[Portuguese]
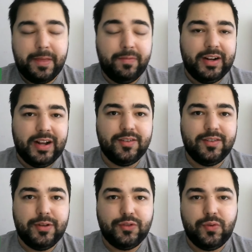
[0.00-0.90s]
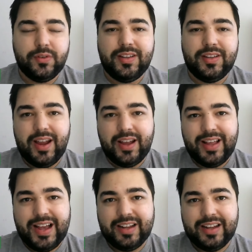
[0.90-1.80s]
na verdade são pessoas que têm
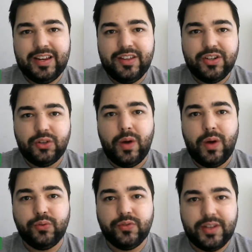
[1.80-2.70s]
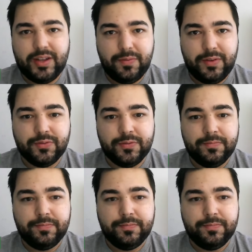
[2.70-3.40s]
aquela característica do alto sacrifício.